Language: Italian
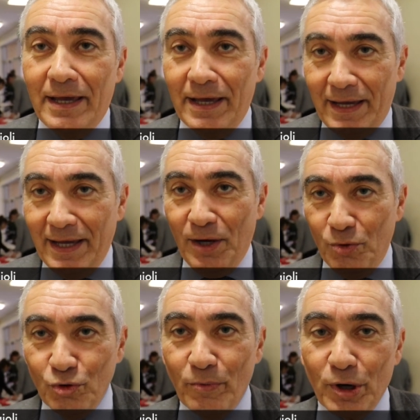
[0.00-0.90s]
eh,
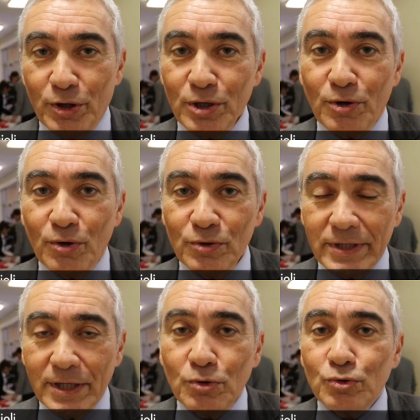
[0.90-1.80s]
numero di
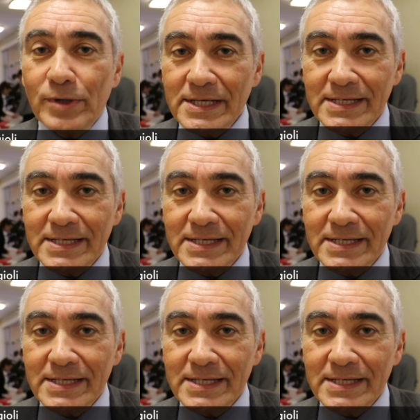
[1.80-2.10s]
incontri tutta una